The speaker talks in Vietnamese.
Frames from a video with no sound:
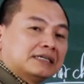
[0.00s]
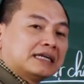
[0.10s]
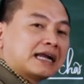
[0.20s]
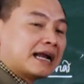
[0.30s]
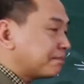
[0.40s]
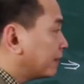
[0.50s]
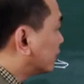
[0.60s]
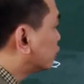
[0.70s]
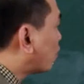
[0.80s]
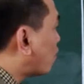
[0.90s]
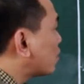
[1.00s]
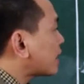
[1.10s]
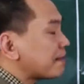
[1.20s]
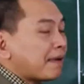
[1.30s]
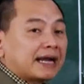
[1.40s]
là nằm ở chỗ
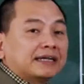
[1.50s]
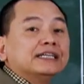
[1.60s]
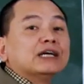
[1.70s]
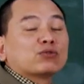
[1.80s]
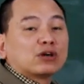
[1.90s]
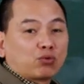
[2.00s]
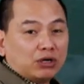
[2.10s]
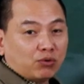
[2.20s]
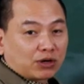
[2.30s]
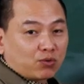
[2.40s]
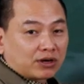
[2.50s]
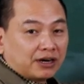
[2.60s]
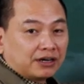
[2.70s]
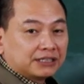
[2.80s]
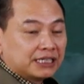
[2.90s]
các bạn hiểu được quy luật cuộc
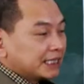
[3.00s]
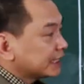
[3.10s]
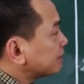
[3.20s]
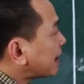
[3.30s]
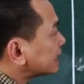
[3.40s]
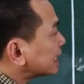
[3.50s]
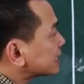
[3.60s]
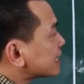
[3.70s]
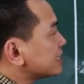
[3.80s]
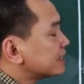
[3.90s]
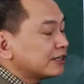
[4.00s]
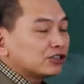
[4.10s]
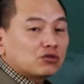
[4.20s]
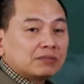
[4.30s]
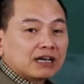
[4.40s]
đời thì bạn sẽ xây dựng
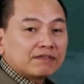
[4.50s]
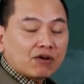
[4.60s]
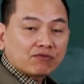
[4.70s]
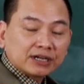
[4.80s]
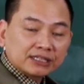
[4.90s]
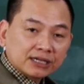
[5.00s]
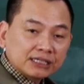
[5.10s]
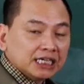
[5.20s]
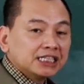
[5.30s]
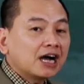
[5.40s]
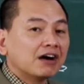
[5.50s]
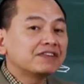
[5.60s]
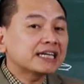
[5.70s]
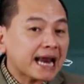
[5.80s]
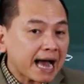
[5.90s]
cho mình cái vọc vật chất nhưng ở
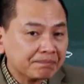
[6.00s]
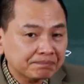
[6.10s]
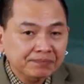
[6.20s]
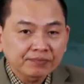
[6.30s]
việt nam